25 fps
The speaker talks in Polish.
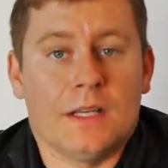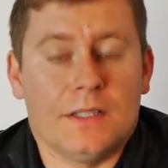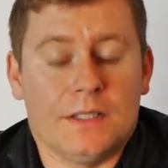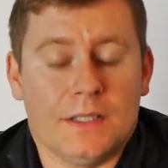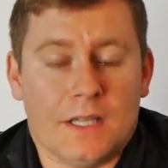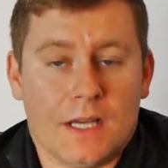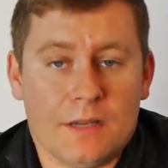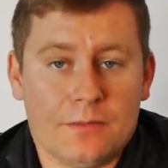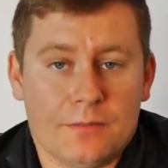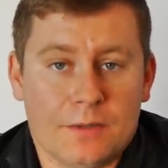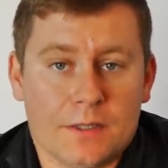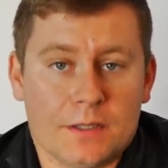
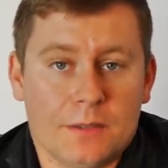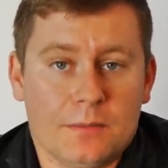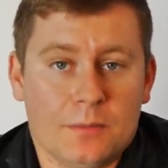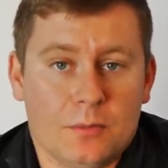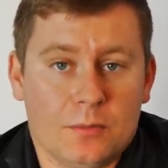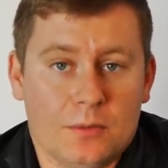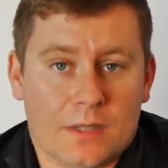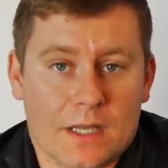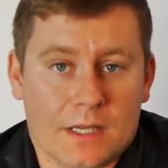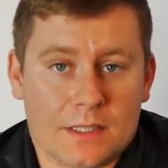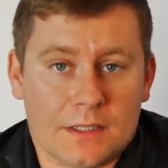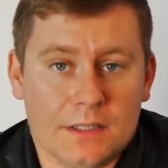I efekt
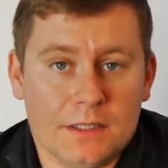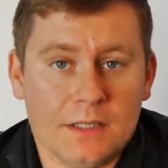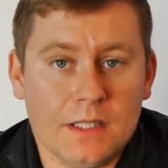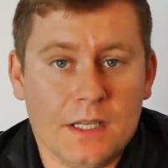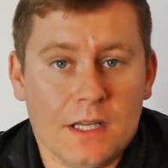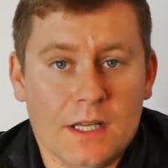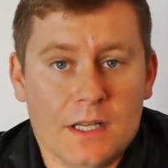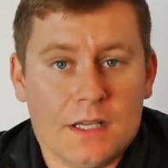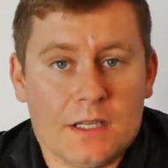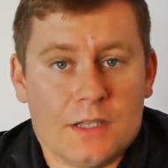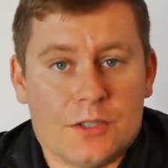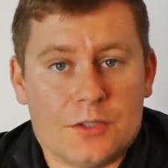był taki,
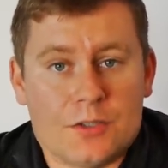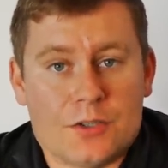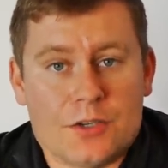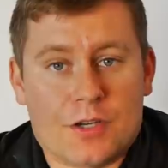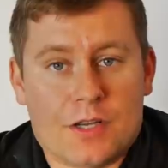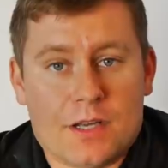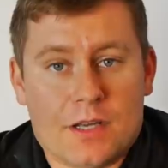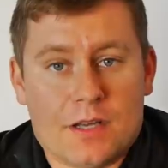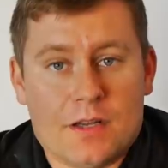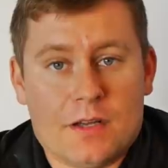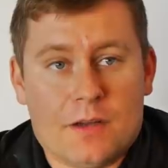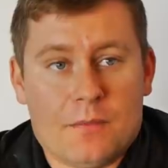
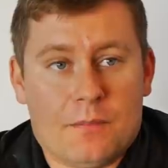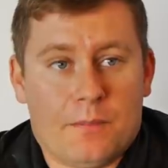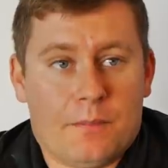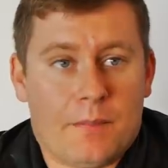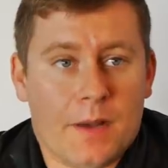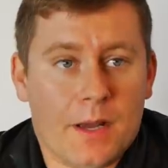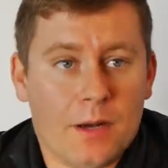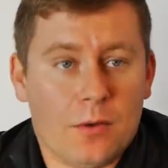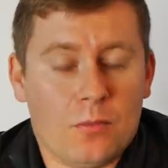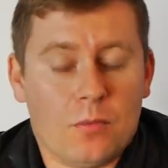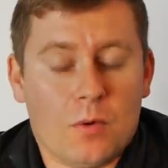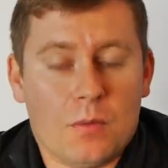że
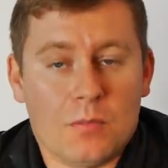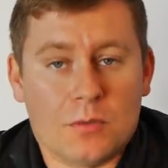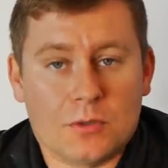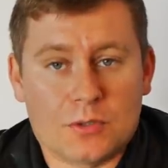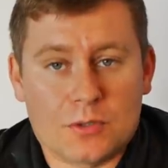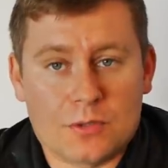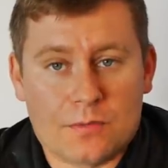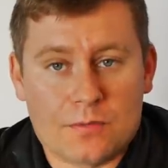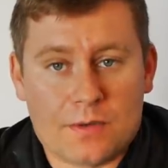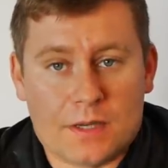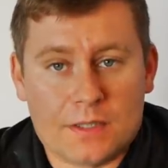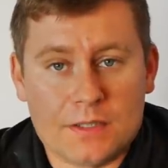pękło
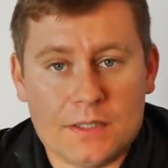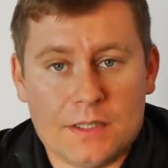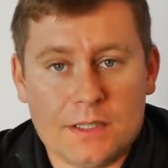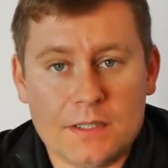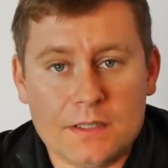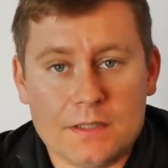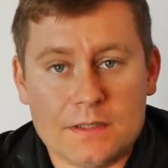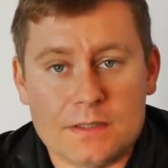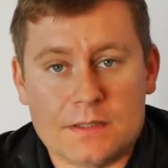mocowanie,